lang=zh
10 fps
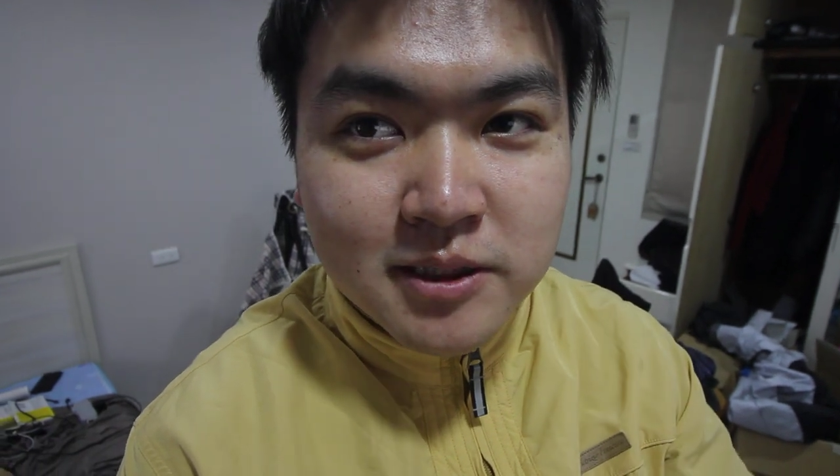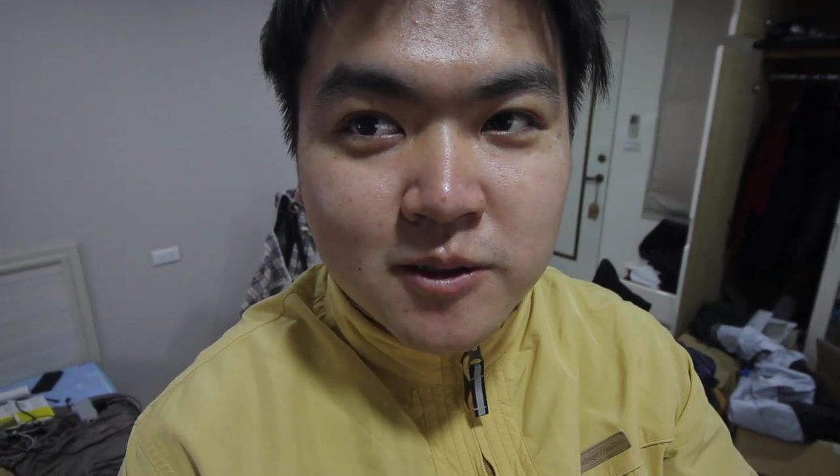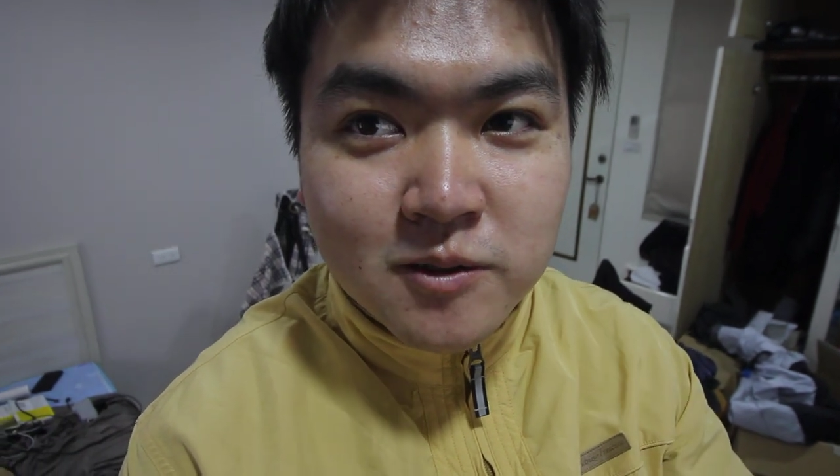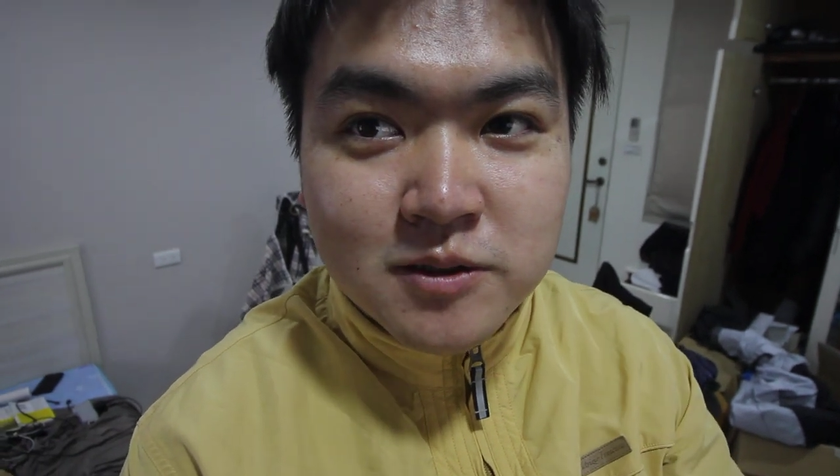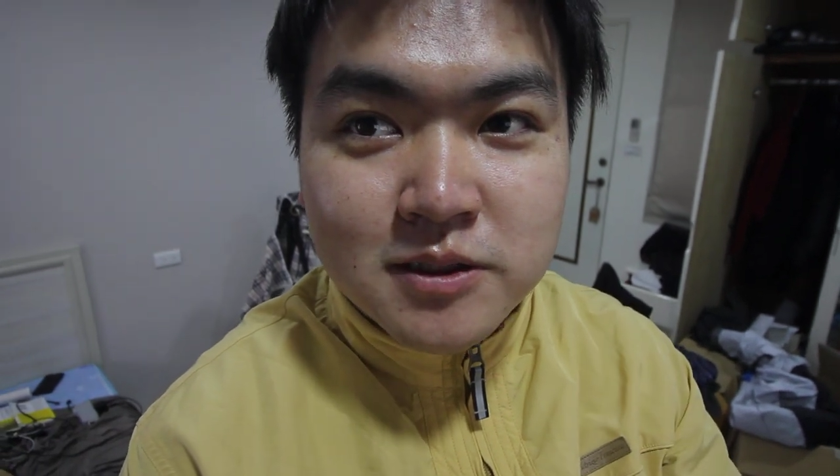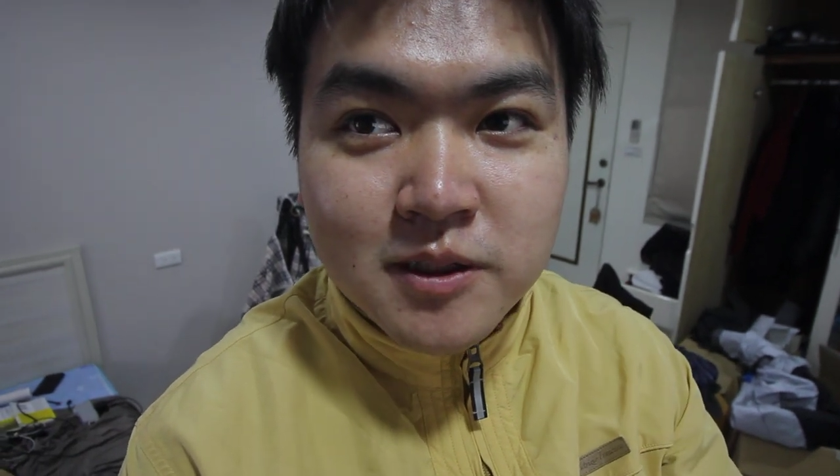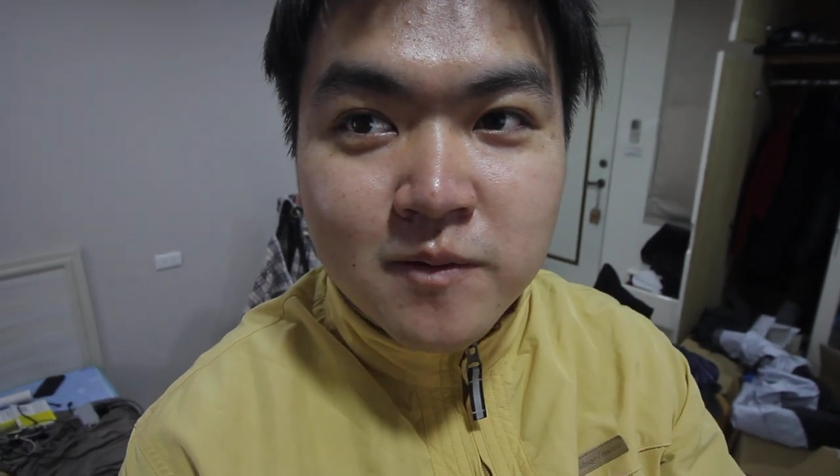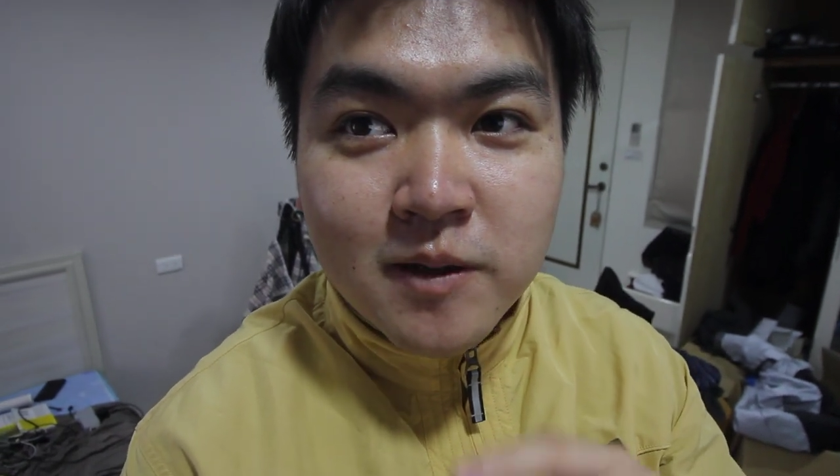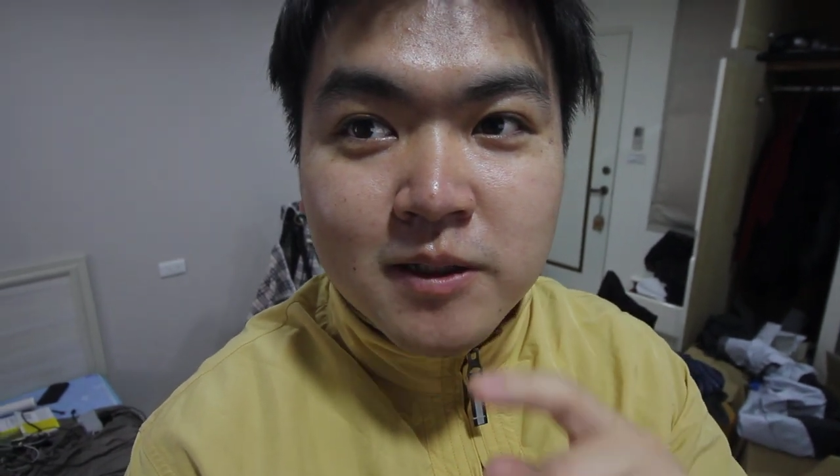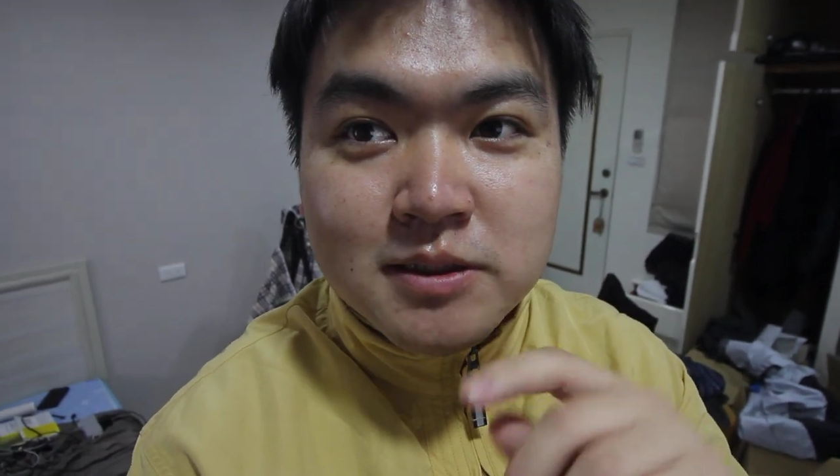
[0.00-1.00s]
的东西的
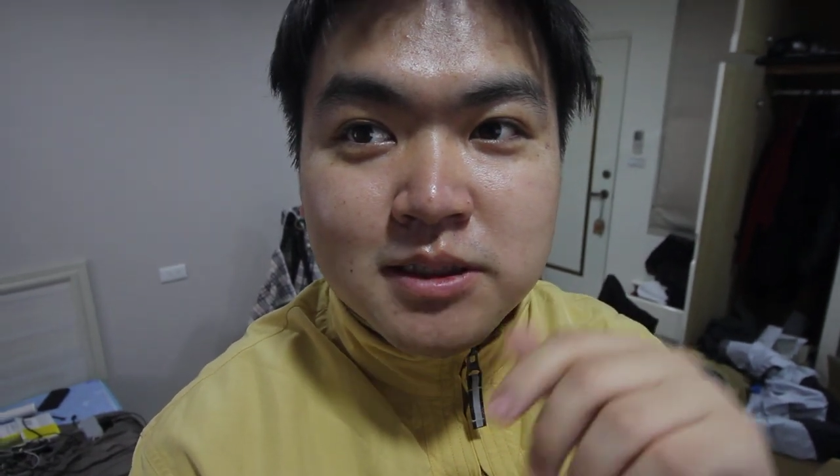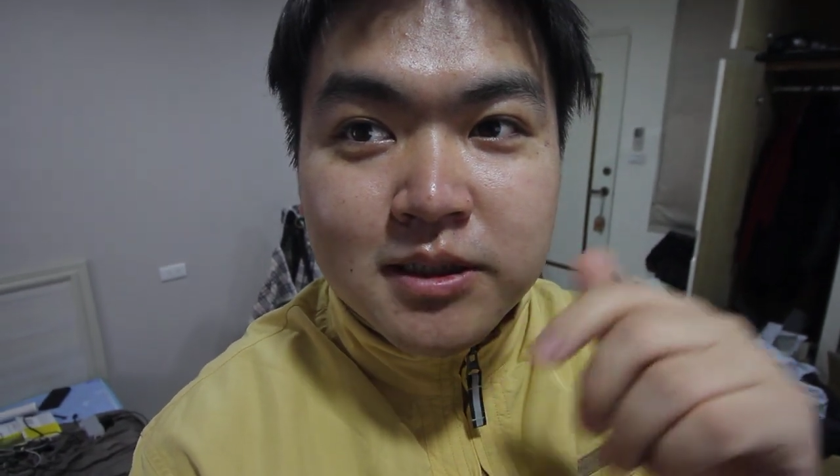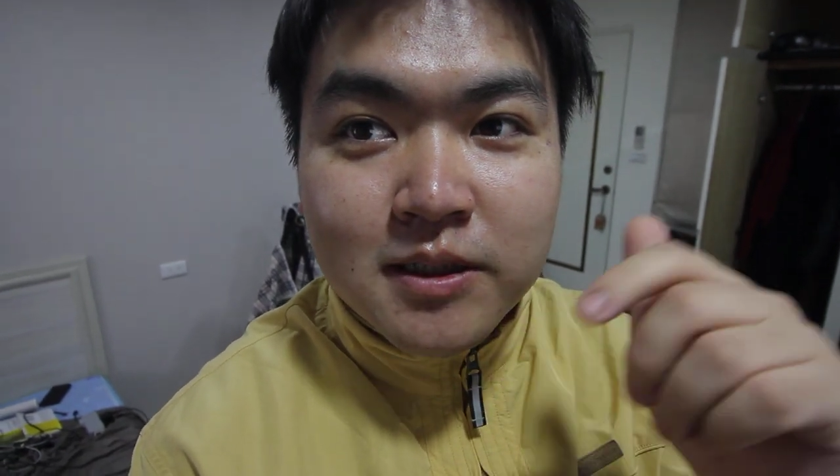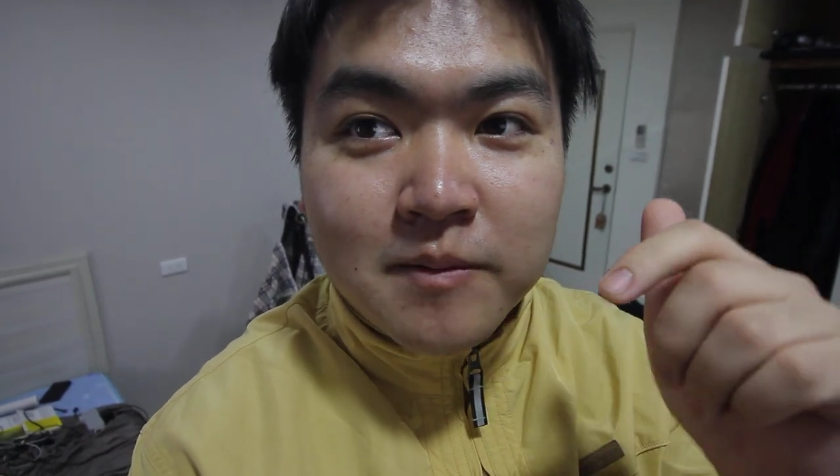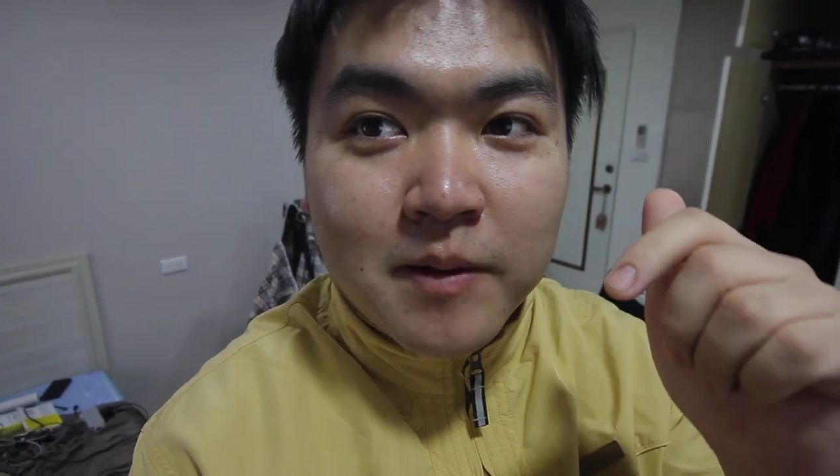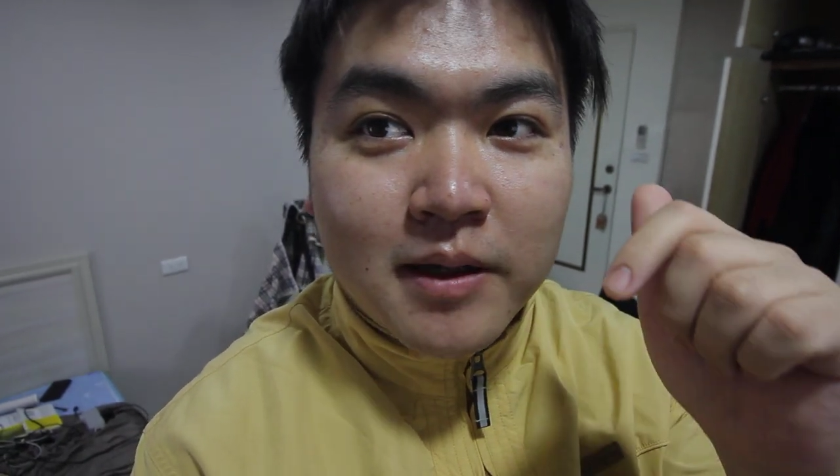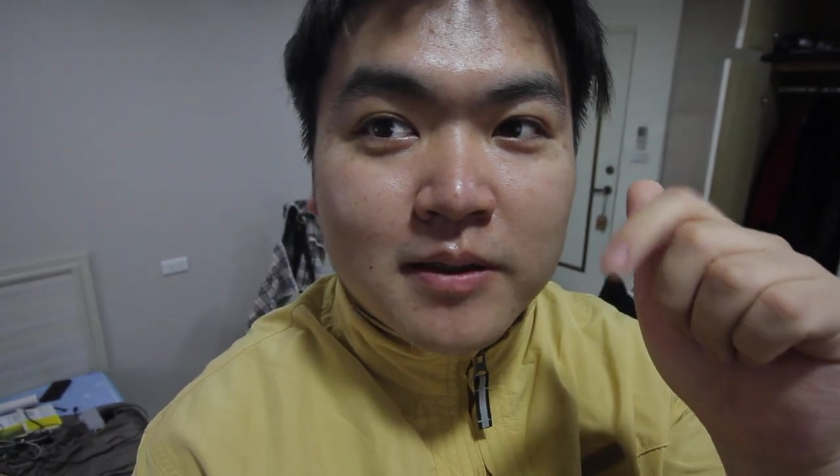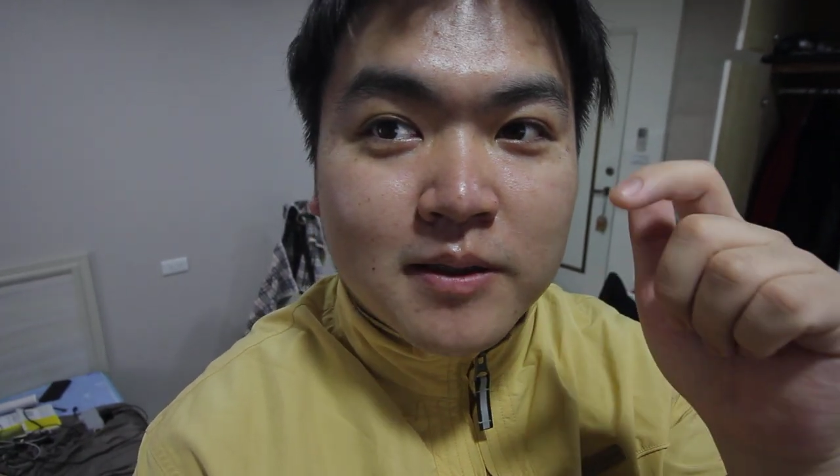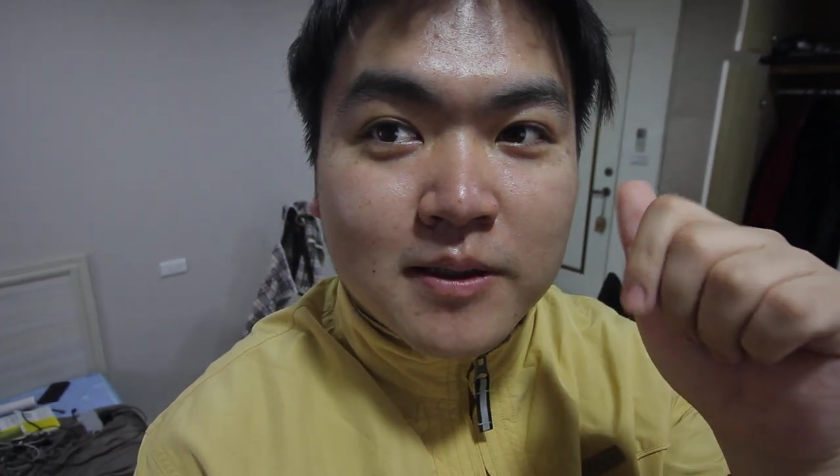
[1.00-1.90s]
话，请你们